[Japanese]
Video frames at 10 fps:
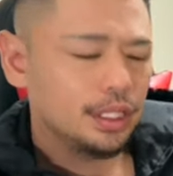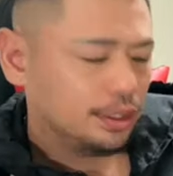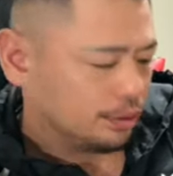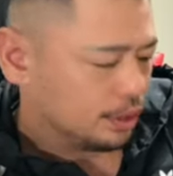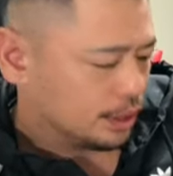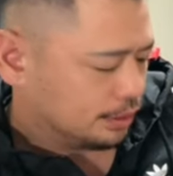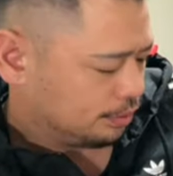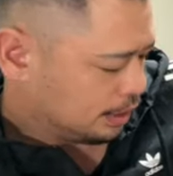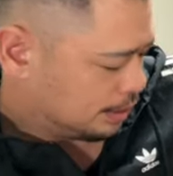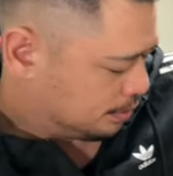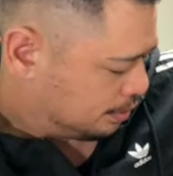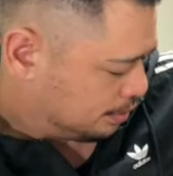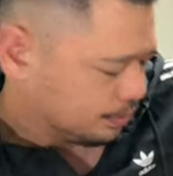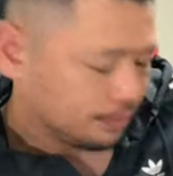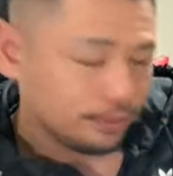らダイエット企画とか
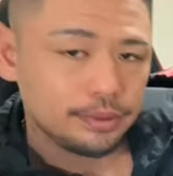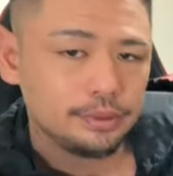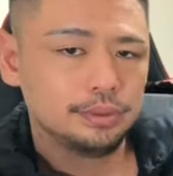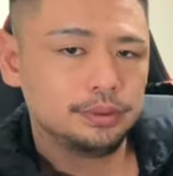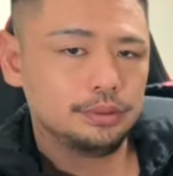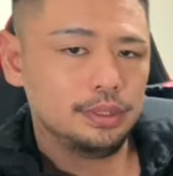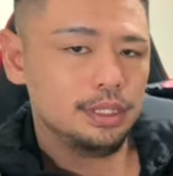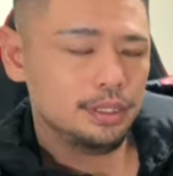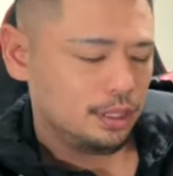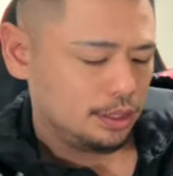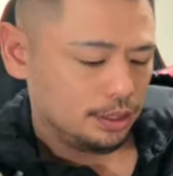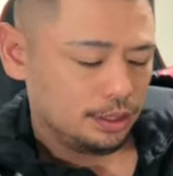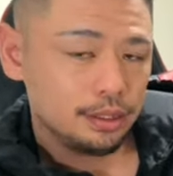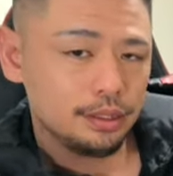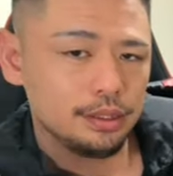もそれはね
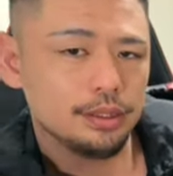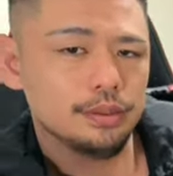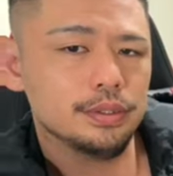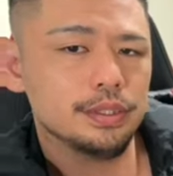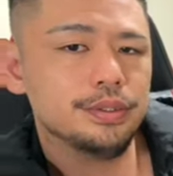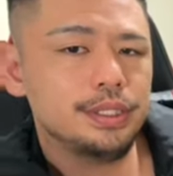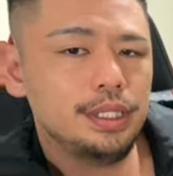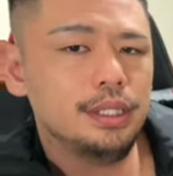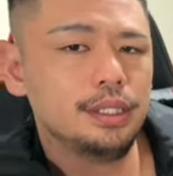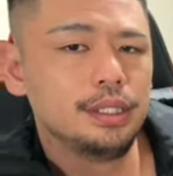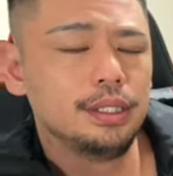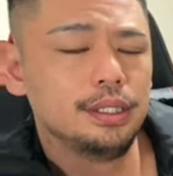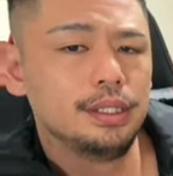おいおいね。